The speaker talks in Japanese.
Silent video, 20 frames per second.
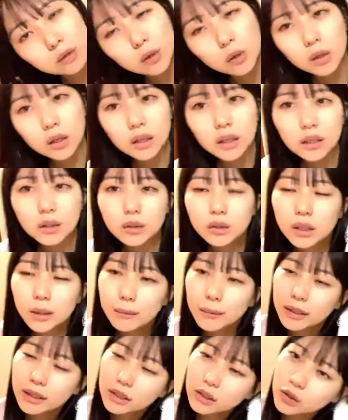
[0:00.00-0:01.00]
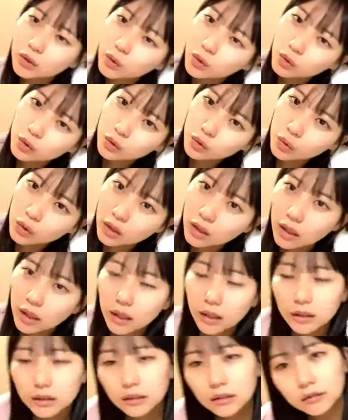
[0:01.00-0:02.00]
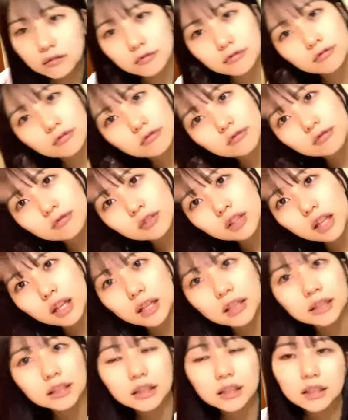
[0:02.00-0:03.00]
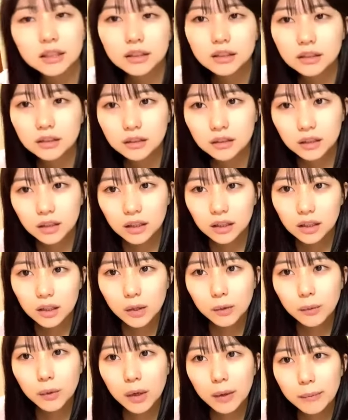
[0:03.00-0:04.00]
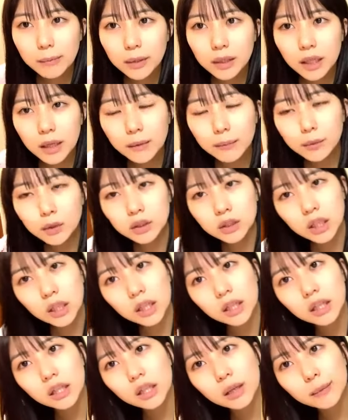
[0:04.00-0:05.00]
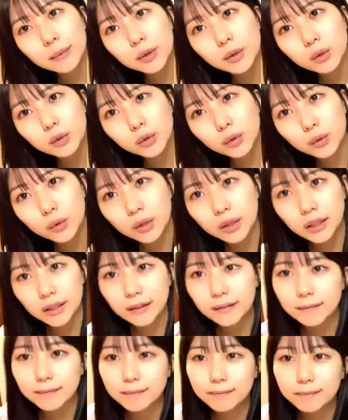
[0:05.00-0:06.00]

とかあとたまにソースとかうんって感じでもあんま何もつけないで食べること多い